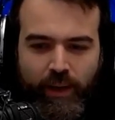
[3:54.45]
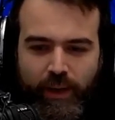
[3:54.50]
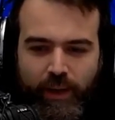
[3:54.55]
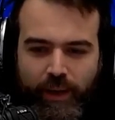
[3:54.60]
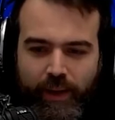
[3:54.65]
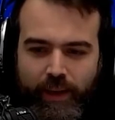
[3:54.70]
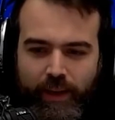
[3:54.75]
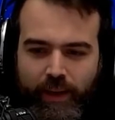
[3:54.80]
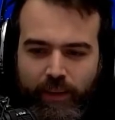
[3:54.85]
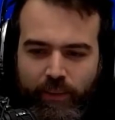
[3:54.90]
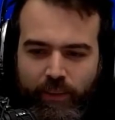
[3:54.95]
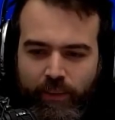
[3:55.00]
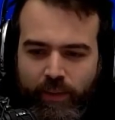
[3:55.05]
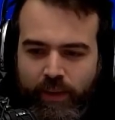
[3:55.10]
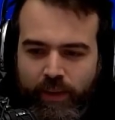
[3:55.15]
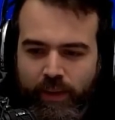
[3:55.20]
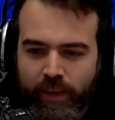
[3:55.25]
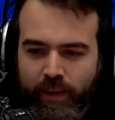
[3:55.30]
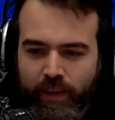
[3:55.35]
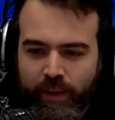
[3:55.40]
è
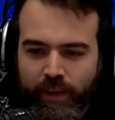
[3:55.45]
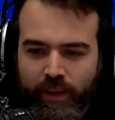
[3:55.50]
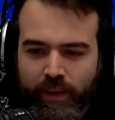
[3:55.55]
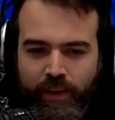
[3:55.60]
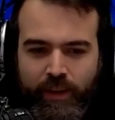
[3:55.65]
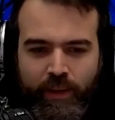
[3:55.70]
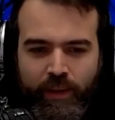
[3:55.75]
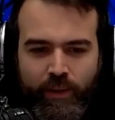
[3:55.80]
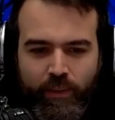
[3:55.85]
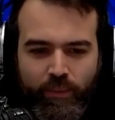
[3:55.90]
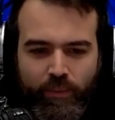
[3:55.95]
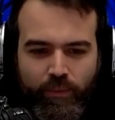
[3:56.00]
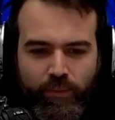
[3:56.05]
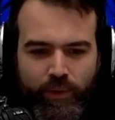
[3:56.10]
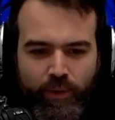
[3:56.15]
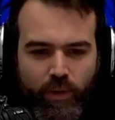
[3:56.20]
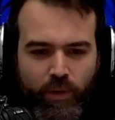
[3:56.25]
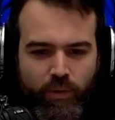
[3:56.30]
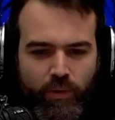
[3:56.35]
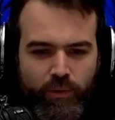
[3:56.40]
un, eh, un
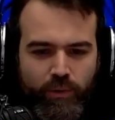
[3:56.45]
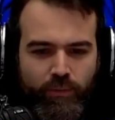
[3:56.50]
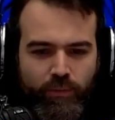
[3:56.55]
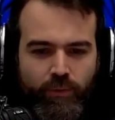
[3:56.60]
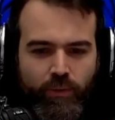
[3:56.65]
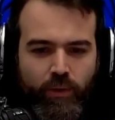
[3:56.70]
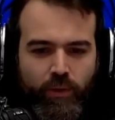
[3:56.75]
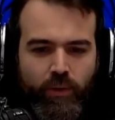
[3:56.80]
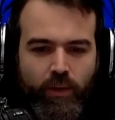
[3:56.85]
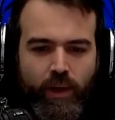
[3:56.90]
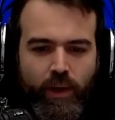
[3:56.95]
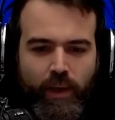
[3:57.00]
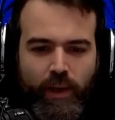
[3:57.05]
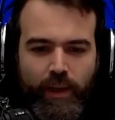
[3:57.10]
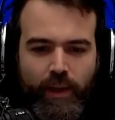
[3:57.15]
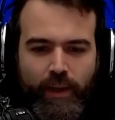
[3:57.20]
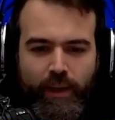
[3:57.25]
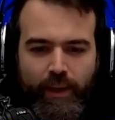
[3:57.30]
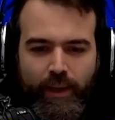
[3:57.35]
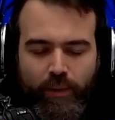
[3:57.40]
filosofo,
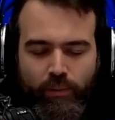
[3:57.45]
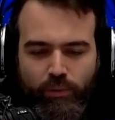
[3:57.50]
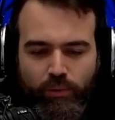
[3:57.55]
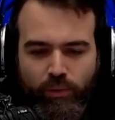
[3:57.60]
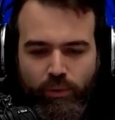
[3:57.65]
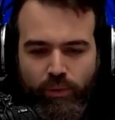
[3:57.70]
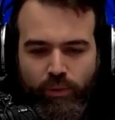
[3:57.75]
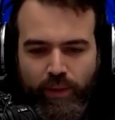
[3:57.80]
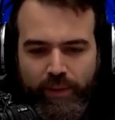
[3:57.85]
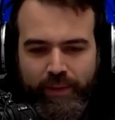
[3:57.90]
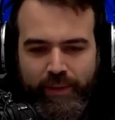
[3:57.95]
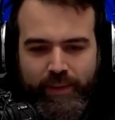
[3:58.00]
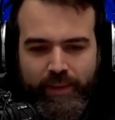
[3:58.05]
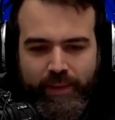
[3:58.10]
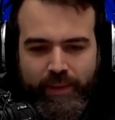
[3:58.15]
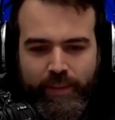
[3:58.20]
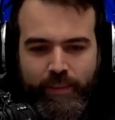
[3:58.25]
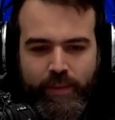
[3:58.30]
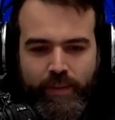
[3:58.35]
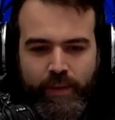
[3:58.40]
è l'autore di
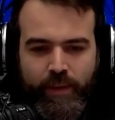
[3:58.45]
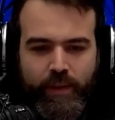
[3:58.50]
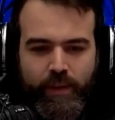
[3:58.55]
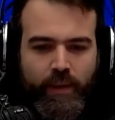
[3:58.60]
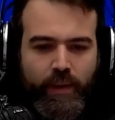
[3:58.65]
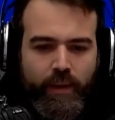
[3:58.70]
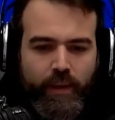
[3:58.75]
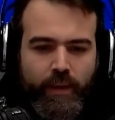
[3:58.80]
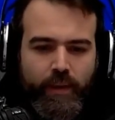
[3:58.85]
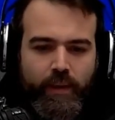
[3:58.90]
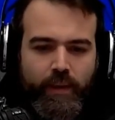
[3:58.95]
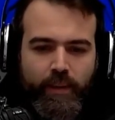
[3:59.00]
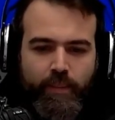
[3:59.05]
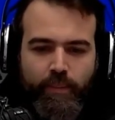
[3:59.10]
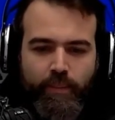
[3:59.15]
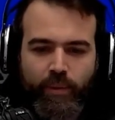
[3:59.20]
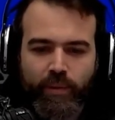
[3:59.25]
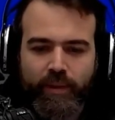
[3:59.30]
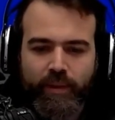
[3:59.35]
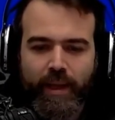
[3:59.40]
libri eh,
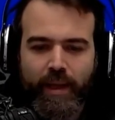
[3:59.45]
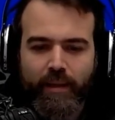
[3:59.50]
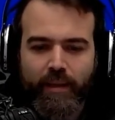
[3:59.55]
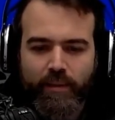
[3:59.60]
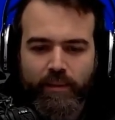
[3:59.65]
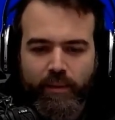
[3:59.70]
importanti